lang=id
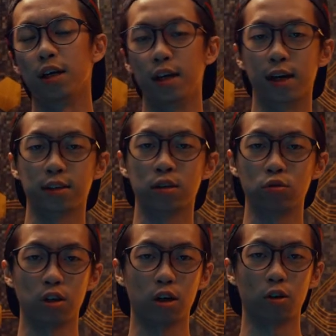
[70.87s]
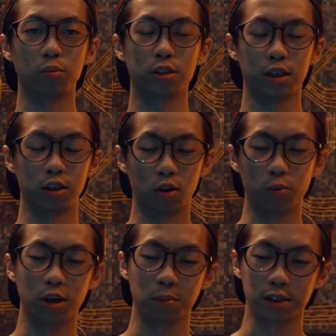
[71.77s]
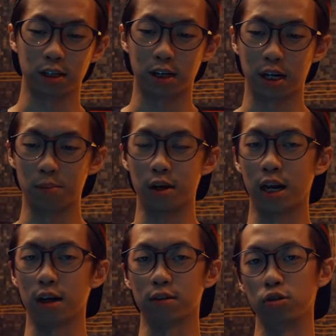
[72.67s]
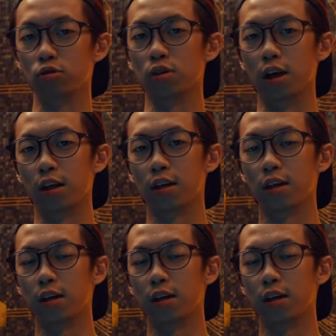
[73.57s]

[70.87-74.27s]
dan tentunya kalau misalnya ngomongin masalah nambahin hard disk juga,